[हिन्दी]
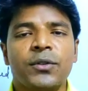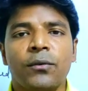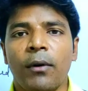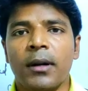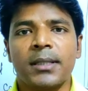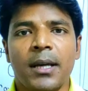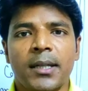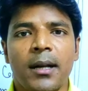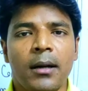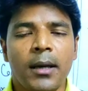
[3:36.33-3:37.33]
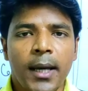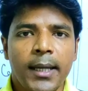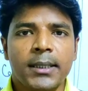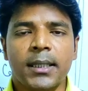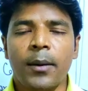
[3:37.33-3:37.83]
टर्म्स वर सेटल्ड
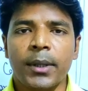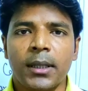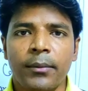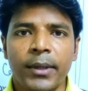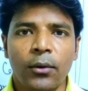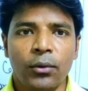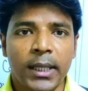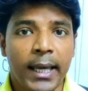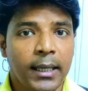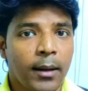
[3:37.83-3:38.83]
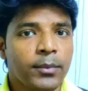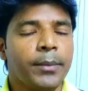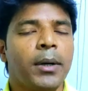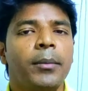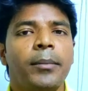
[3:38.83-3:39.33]
इसका मतलब ये होता है कि
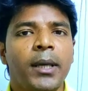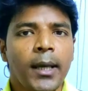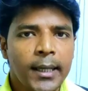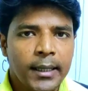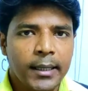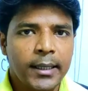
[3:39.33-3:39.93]
हम जब कभी भी